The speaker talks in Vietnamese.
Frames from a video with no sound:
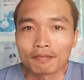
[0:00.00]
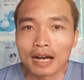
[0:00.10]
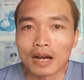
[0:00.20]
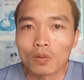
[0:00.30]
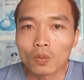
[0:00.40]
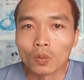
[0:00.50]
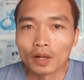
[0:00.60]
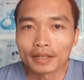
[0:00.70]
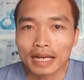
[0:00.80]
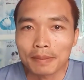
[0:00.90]
Vào
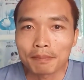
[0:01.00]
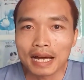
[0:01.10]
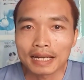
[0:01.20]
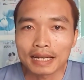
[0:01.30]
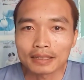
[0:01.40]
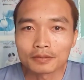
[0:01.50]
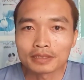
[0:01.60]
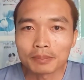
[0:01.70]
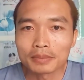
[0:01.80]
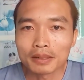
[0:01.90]
cuối năm hai
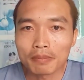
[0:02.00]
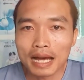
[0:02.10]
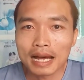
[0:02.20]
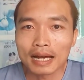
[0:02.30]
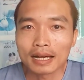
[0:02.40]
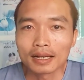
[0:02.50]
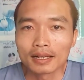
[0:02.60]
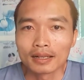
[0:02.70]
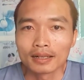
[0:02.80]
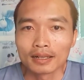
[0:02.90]
không một ba,
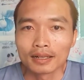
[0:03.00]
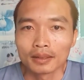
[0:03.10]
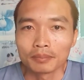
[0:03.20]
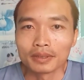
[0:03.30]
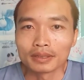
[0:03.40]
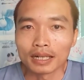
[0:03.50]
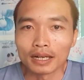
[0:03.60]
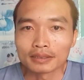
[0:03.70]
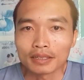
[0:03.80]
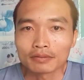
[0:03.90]
mình
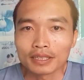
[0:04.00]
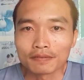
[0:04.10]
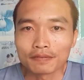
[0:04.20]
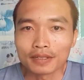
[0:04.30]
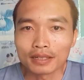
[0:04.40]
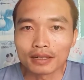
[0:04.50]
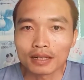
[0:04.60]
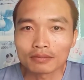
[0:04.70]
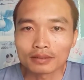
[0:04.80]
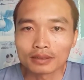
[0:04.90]
ở trong thiền viện
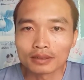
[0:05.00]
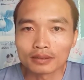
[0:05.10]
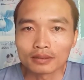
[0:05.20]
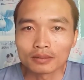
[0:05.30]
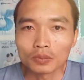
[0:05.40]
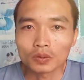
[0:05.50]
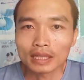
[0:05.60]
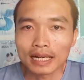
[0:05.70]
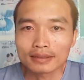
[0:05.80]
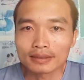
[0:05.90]
Long Tượng một
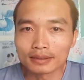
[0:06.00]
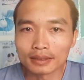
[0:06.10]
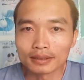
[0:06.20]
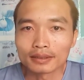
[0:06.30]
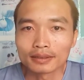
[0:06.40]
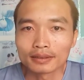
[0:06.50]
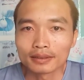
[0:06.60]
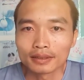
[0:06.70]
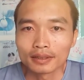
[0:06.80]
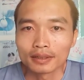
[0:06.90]
tháng rưỡi.
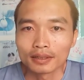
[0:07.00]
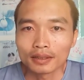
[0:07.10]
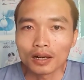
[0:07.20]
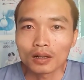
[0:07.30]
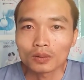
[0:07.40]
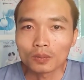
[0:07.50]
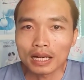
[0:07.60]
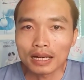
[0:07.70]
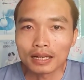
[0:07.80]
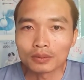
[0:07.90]
Đó cũng
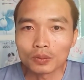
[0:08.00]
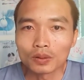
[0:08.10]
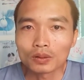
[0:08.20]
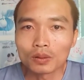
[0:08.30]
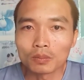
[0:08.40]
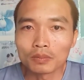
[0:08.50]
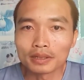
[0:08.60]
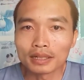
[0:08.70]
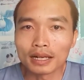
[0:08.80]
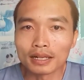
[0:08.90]
là lần cuối cùng
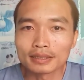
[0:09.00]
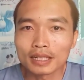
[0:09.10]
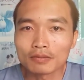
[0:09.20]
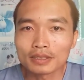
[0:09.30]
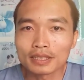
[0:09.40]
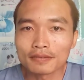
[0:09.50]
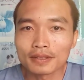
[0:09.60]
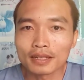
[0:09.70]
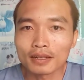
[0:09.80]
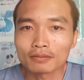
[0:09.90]
mình ở trong thiền
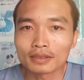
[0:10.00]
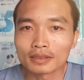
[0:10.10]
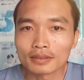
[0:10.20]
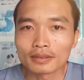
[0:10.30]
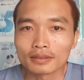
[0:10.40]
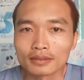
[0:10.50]
viện Long Tượng.